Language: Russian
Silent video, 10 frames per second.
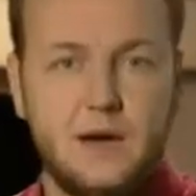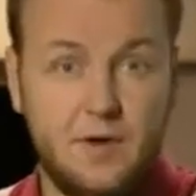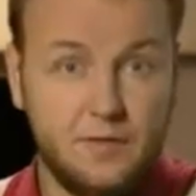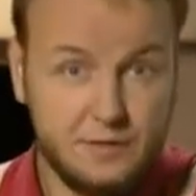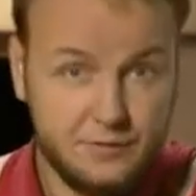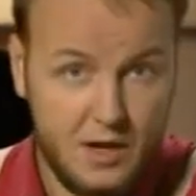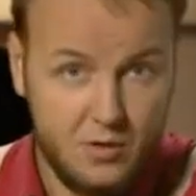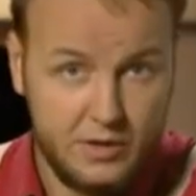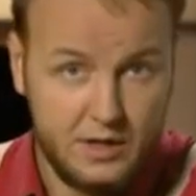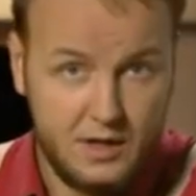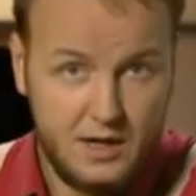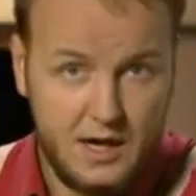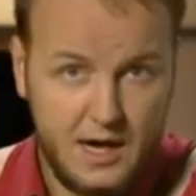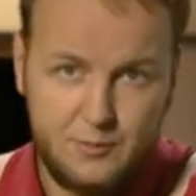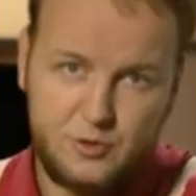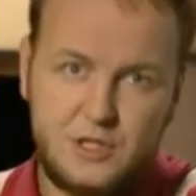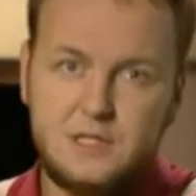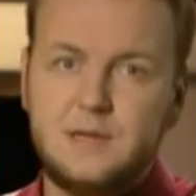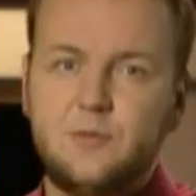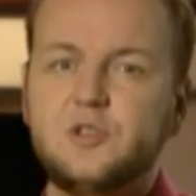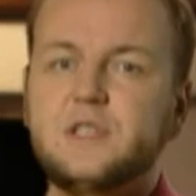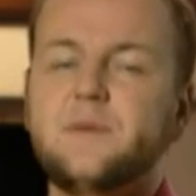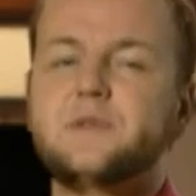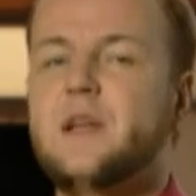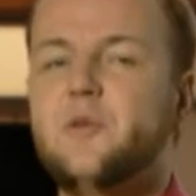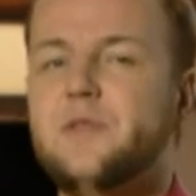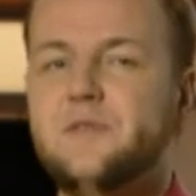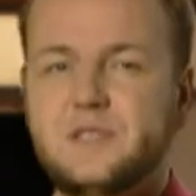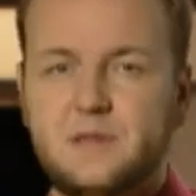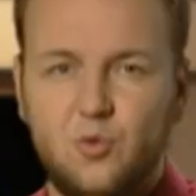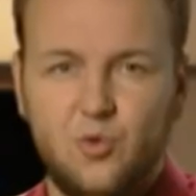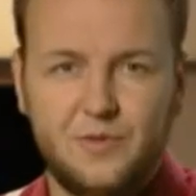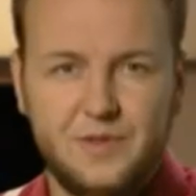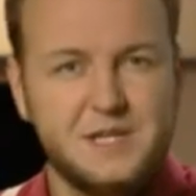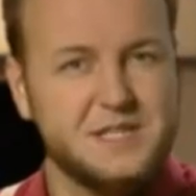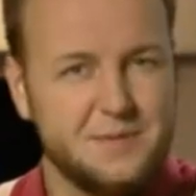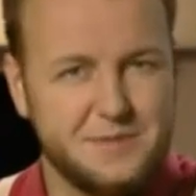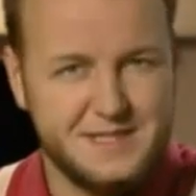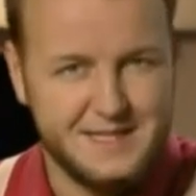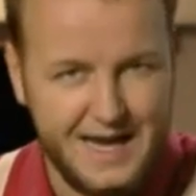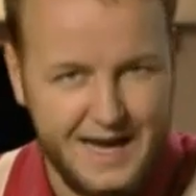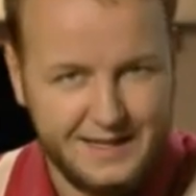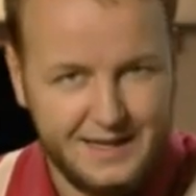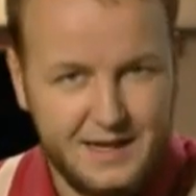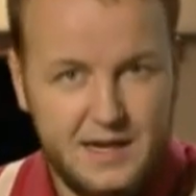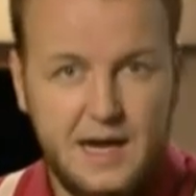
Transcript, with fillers: Вывод второй. Обучиться можно абсолютно всему, даже обезьяне,